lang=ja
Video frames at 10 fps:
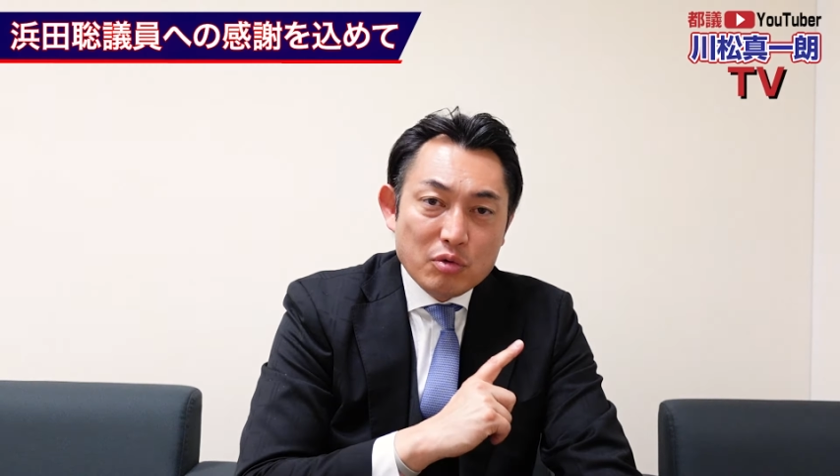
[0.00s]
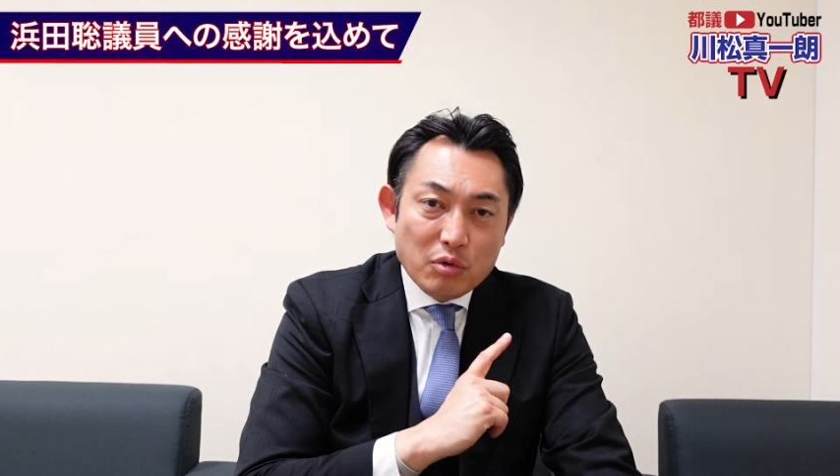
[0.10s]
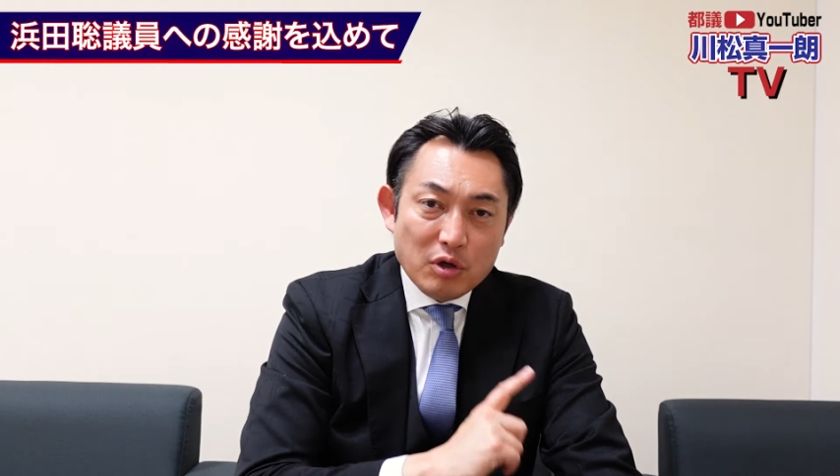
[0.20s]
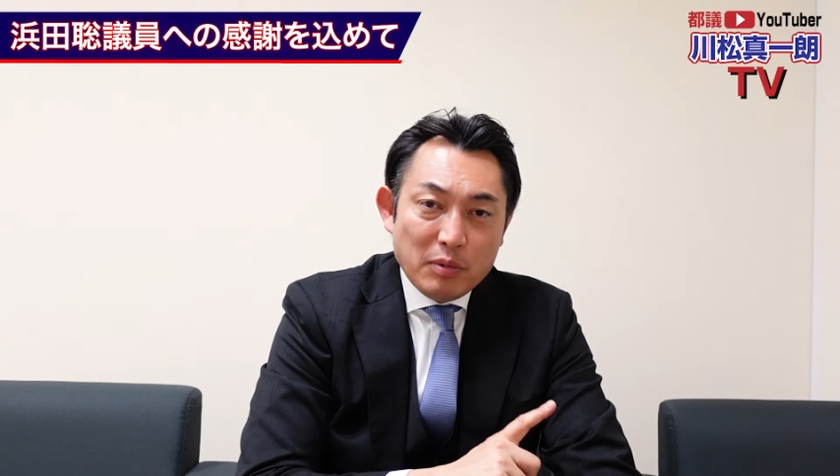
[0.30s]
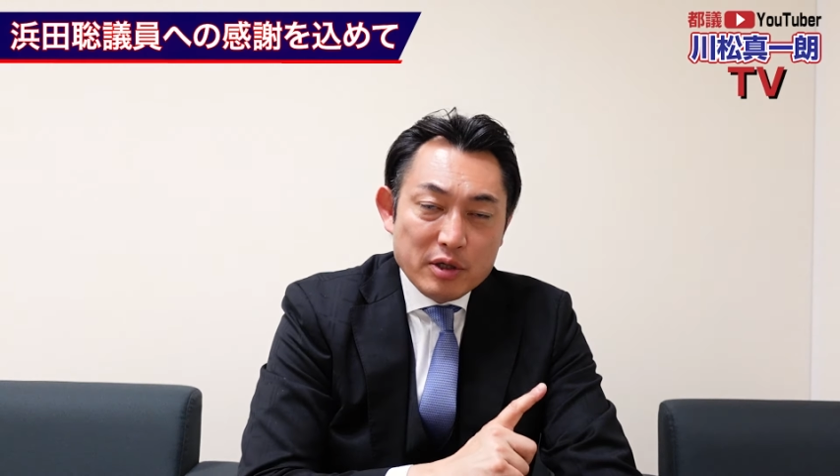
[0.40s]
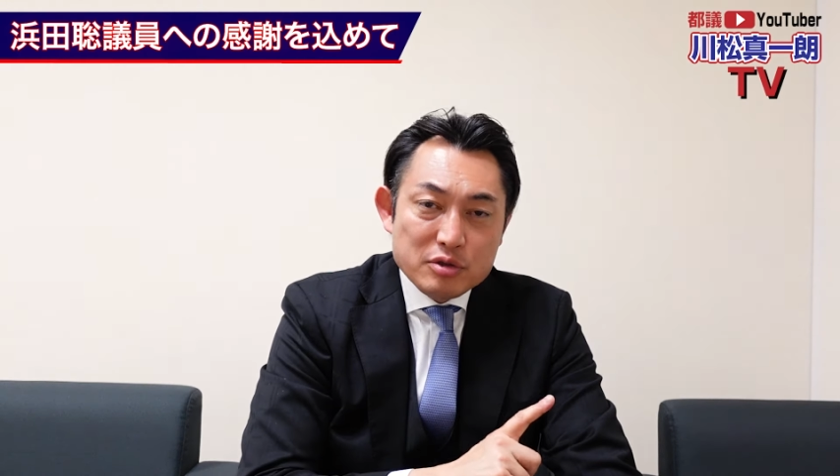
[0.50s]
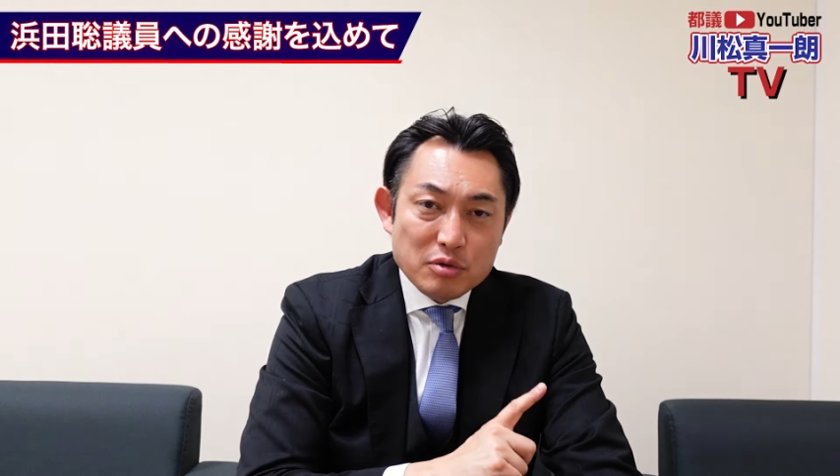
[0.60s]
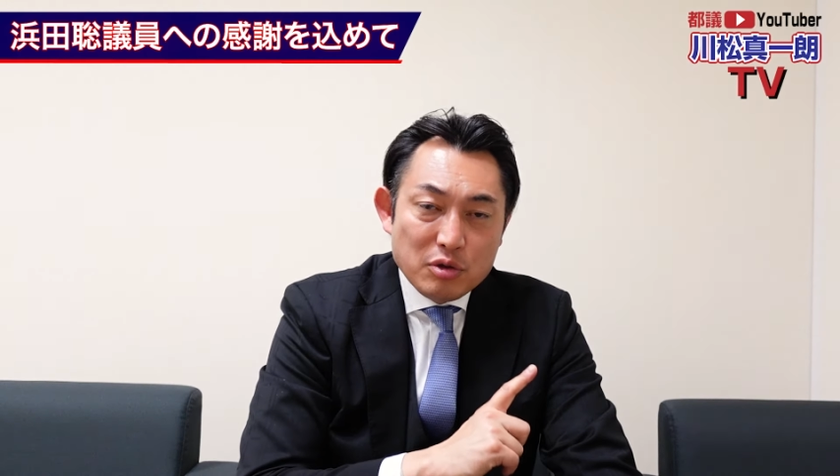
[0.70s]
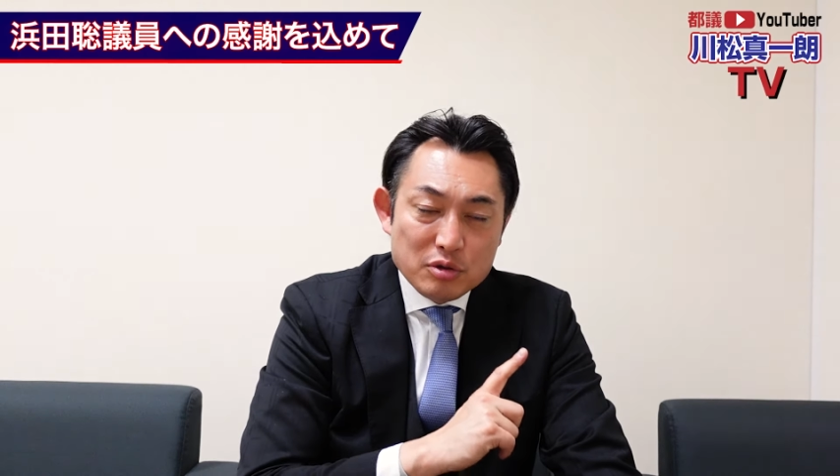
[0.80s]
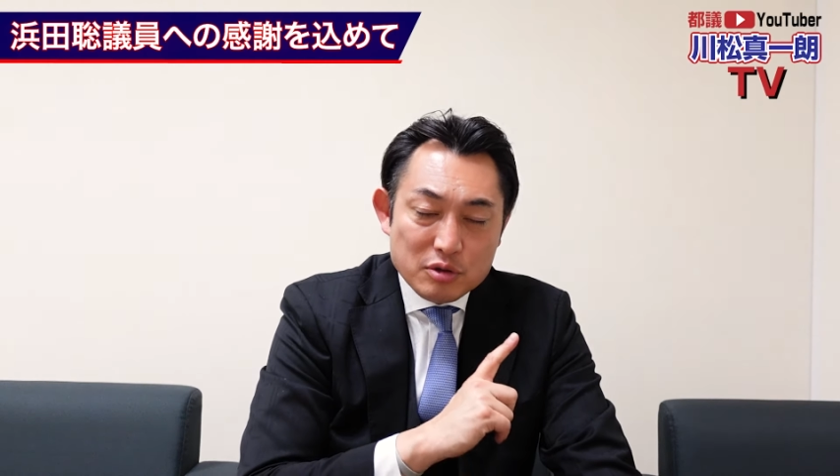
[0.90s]
う国賠
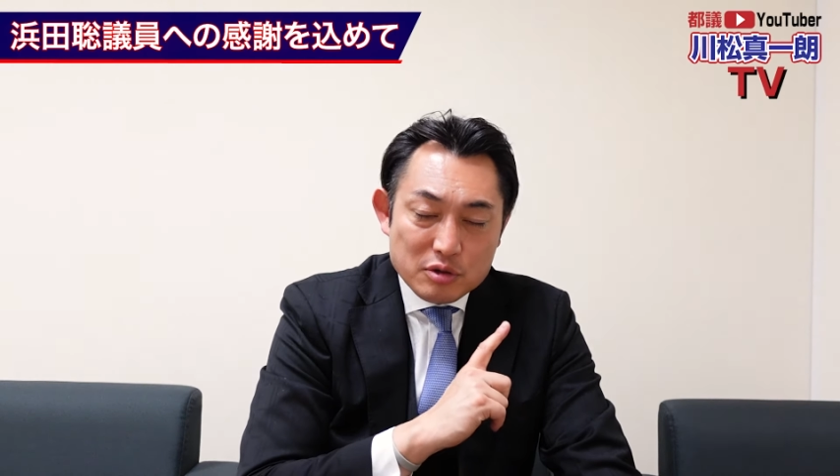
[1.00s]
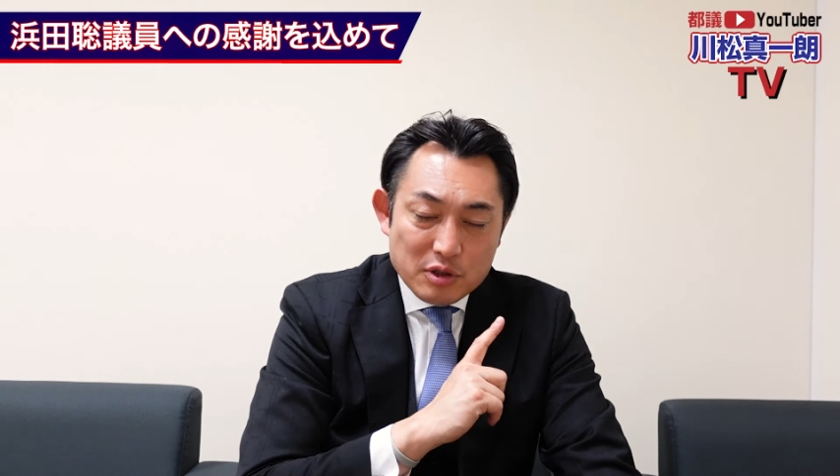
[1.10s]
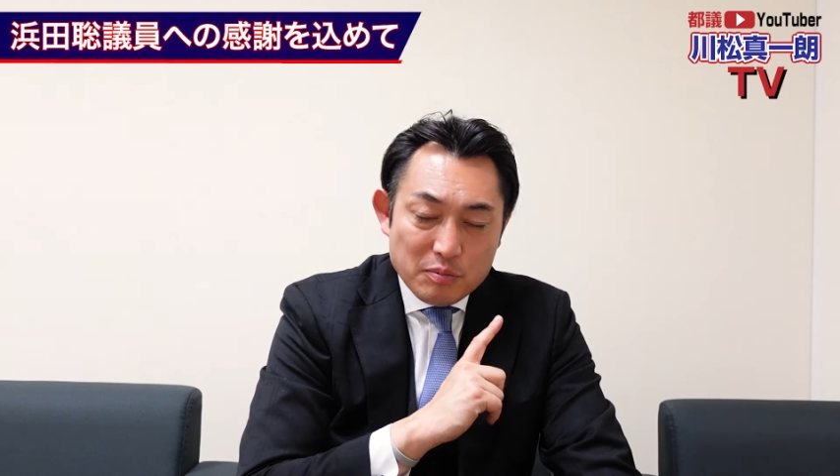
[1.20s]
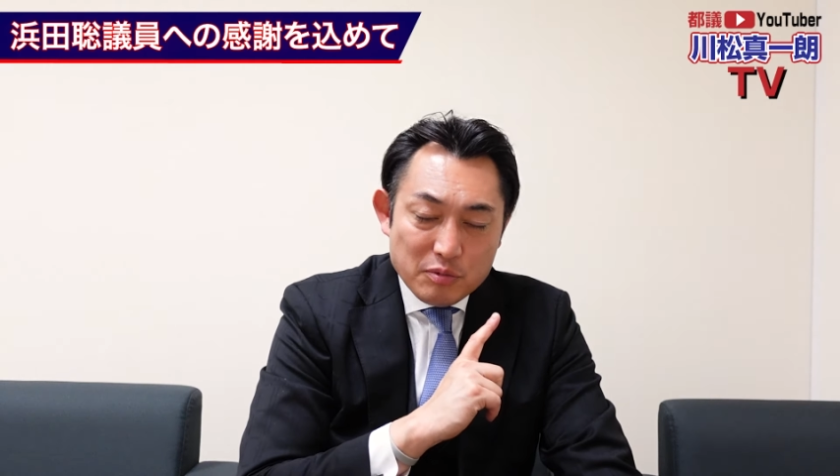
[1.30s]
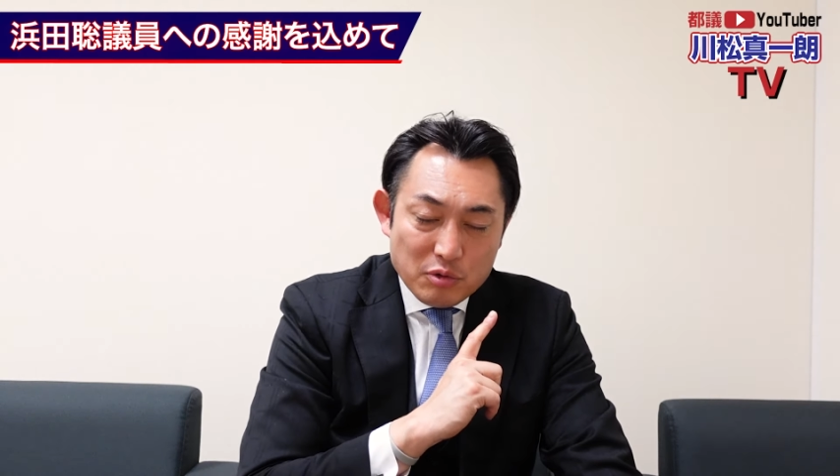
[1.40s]
償で